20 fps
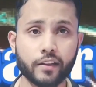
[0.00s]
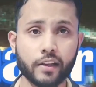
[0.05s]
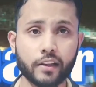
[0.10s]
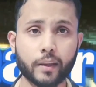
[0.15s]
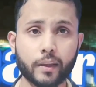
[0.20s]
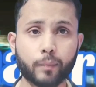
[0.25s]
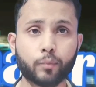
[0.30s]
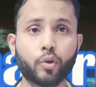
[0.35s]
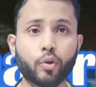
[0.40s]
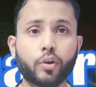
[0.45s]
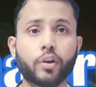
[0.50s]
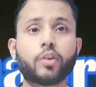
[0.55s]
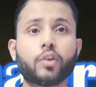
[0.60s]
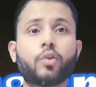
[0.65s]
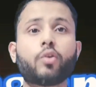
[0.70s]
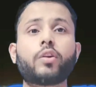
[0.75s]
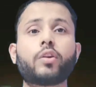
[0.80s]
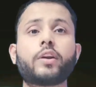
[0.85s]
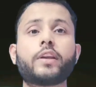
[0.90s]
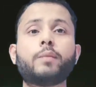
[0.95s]
हासिल तब तो
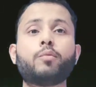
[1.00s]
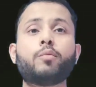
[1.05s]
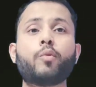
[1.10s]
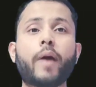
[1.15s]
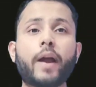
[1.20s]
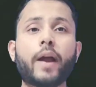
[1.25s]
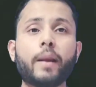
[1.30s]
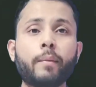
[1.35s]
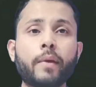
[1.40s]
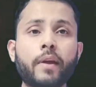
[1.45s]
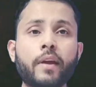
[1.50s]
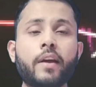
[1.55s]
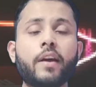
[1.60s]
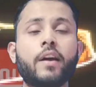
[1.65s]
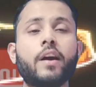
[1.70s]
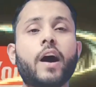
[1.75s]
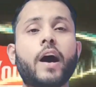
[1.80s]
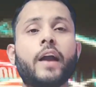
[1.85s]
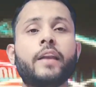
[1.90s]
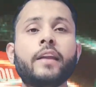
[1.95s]
टिकटॉक रखिए मोबाइल
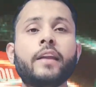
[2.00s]
में